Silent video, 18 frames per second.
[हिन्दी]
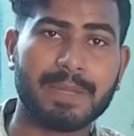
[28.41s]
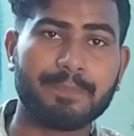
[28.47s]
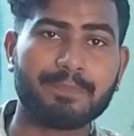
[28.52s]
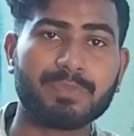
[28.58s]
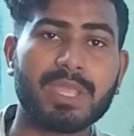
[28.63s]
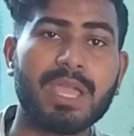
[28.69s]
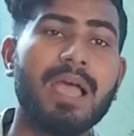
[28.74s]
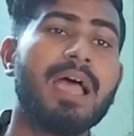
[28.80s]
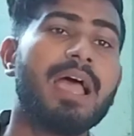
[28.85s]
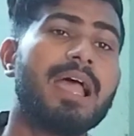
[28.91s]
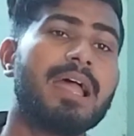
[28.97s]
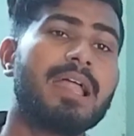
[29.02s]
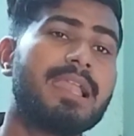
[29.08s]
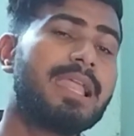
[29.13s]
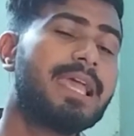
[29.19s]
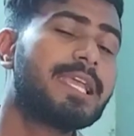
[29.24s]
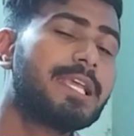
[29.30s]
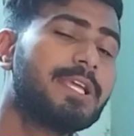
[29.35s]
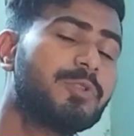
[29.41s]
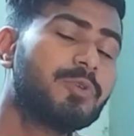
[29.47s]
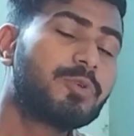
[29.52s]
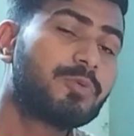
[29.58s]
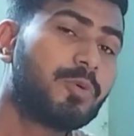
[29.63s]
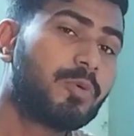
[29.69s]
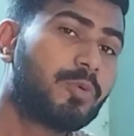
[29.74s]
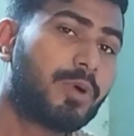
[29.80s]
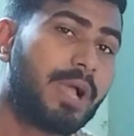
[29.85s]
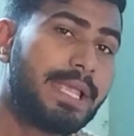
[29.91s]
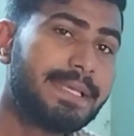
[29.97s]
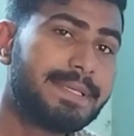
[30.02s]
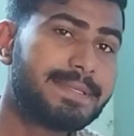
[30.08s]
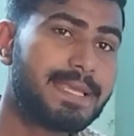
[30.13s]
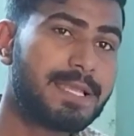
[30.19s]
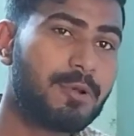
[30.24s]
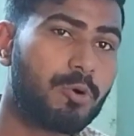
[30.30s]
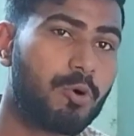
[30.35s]
हैं लेकिन दोस्तों कई
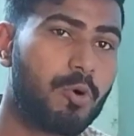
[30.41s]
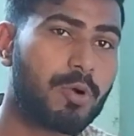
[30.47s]
से